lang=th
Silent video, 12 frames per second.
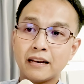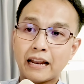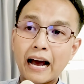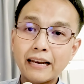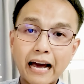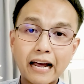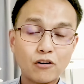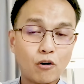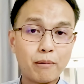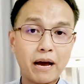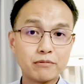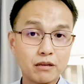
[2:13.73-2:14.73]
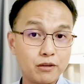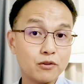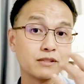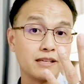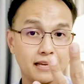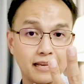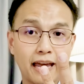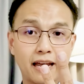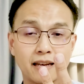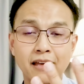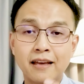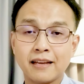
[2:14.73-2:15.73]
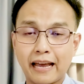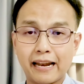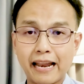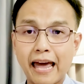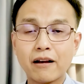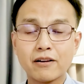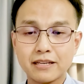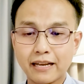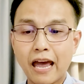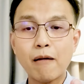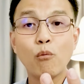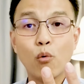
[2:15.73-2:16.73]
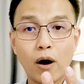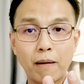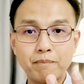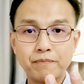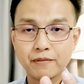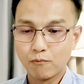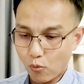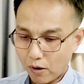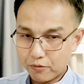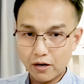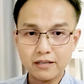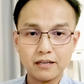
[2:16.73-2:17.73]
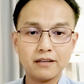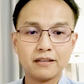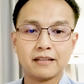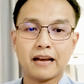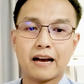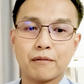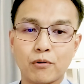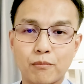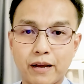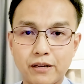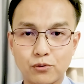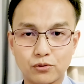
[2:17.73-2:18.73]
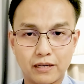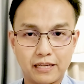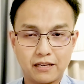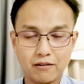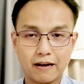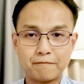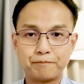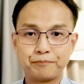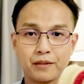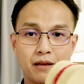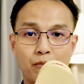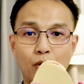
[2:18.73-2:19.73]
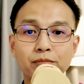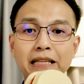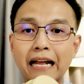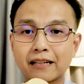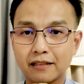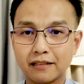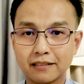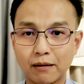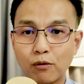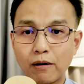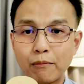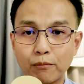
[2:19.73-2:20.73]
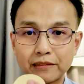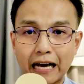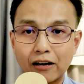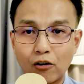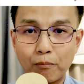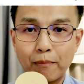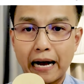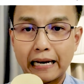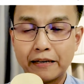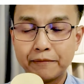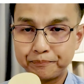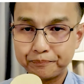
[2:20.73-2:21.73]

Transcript: ถ้าดันออกมา มันจะมีอยู่4เกรดเกรดแรกก็จะแค่บวมบวมก็คืออ่ะผมให้ดูตัวนี้ดีกว่า ผมตัดสมมุติว่าผมตัดออกมานะ